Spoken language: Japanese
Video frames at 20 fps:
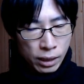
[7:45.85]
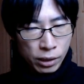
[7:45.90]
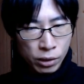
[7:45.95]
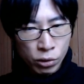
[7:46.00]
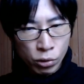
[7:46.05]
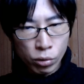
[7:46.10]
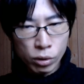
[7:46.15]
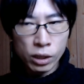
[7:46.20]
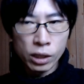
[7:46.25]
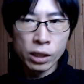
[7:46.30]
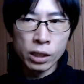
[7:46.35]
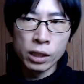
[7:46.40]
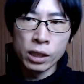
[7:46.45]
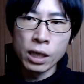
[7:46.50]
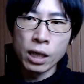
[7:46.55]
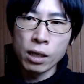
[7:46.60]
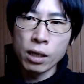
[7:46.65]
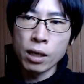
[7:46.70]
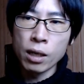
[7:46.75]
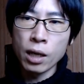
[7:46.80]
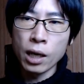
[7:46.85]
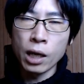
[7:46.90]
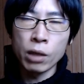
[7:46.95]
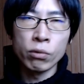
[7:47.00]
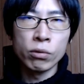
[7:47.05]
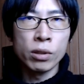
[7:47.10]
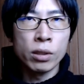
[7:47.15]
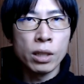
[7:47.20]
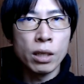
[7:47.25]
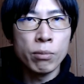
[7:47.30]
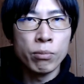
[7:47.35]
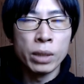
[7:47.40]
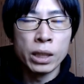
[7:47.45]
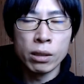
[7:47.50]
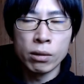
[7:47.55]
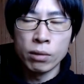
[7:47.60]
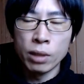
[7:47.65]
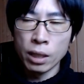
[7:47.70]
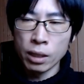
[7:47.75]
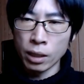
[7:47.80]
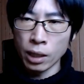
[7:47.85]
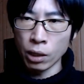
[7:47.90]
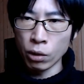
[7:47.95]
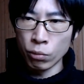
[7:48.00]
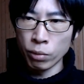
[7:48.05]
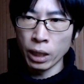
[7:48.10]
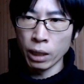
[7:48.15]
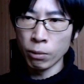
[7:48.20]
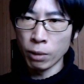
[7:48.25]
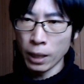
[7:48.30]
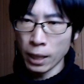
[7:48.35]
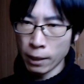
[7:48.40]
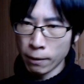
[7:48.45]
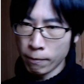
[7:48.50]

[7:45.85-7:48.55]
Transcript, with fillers: 処理に時間がかかるんですね。ビッグデータの場合は。